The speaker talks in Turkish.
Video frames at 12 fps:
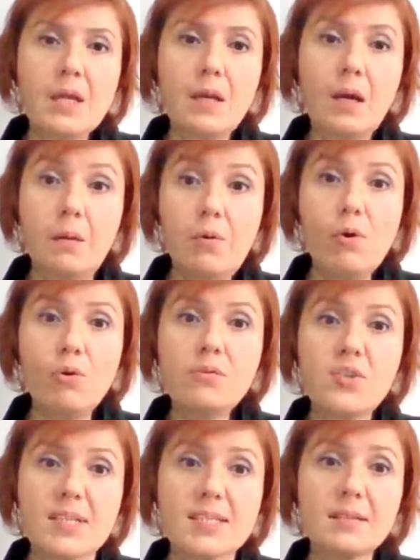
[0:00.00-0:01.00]
Ama
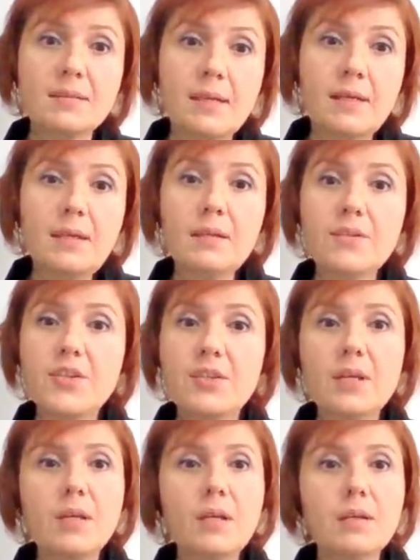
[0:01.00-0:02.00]
öncesinde
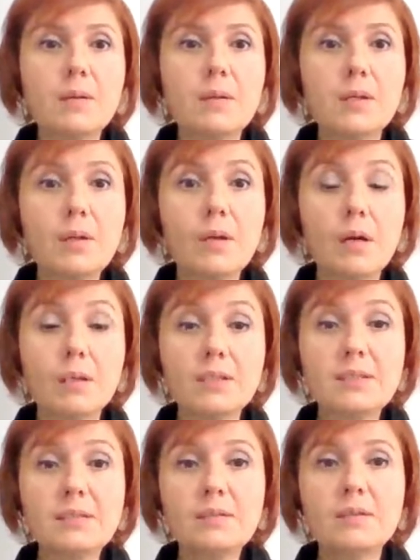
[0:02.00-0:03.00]
işte e,
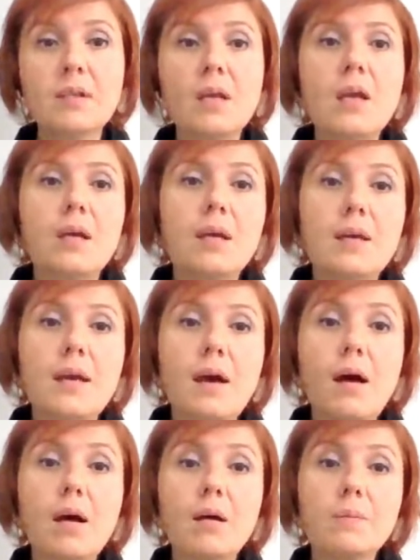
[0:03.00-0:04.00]
alanın e,